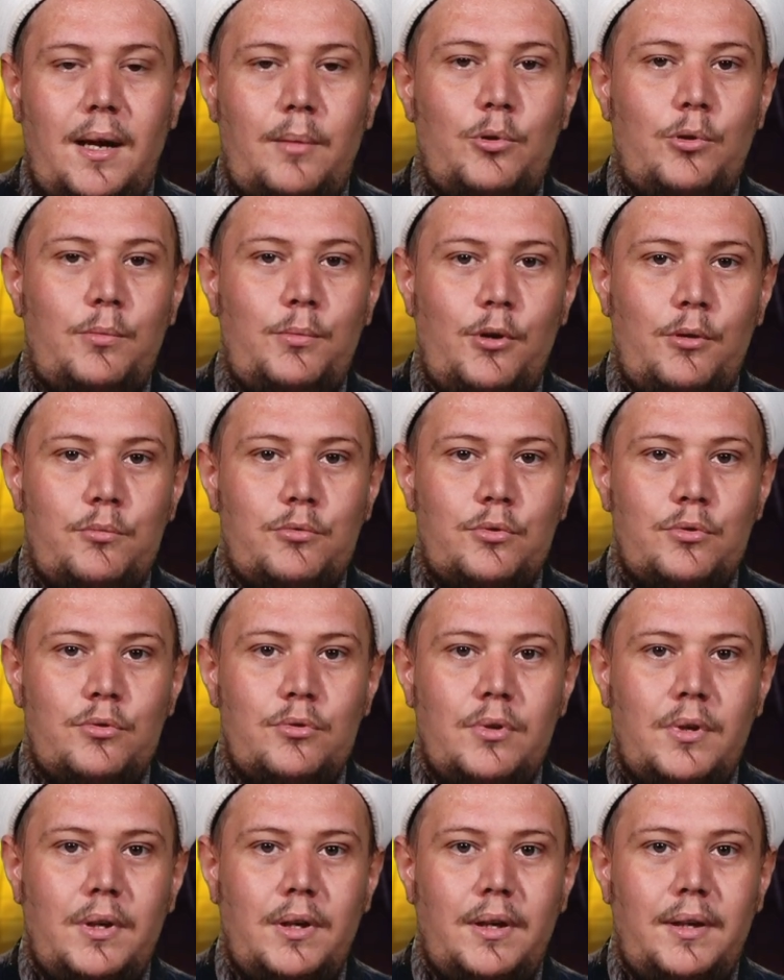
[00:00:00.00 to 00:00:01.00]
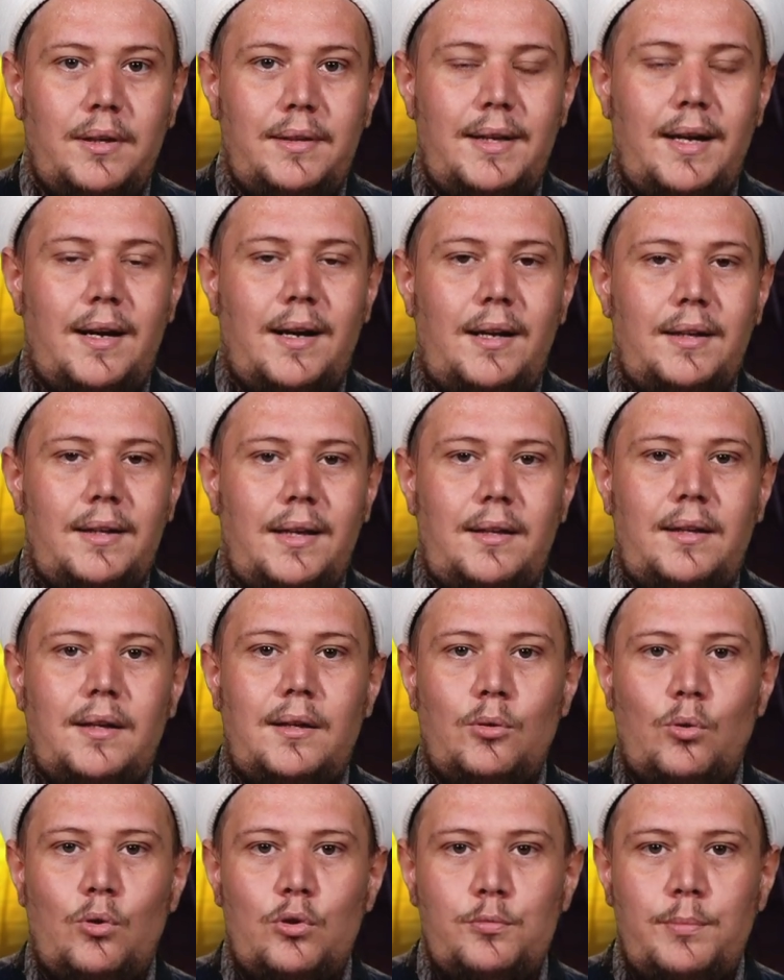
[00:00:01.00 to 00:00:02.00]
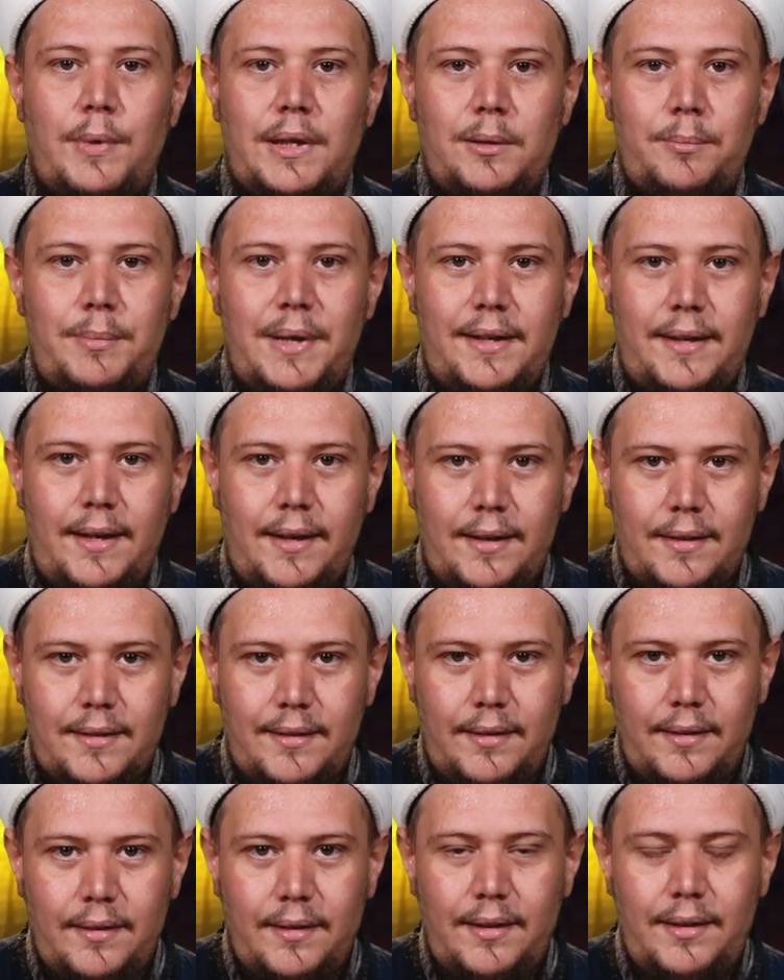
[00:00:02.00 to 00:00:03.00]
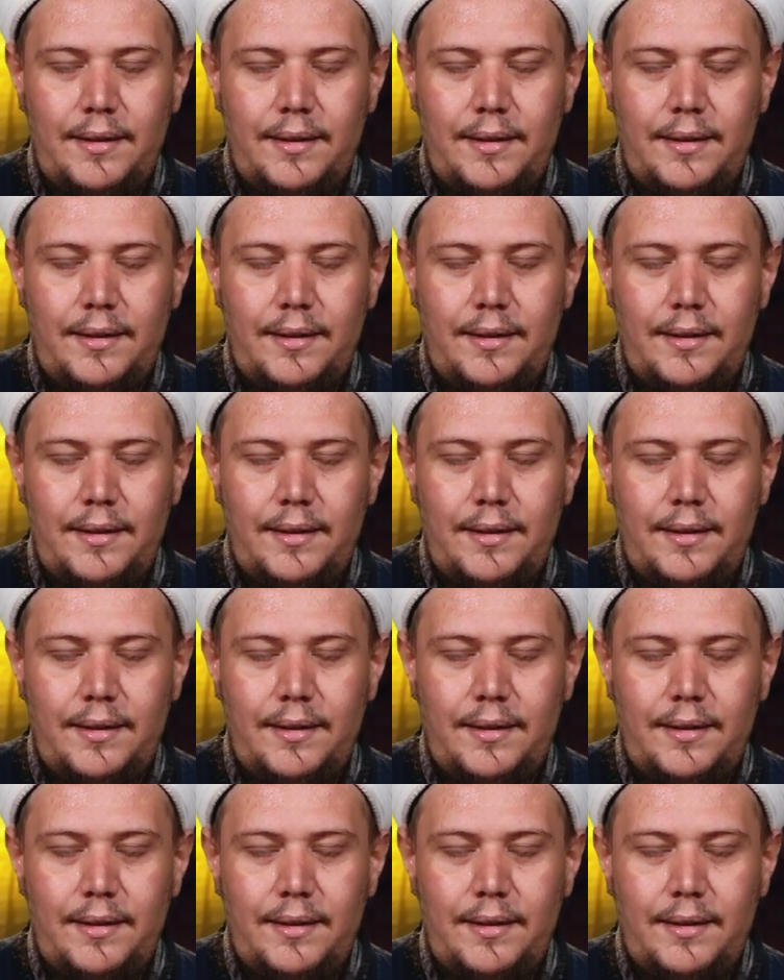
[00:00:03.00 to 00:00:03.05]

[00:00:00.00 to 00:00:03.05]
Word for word: ne yapıyor biliyor musunuz? Derhal getirin Osmanlı belgelerini.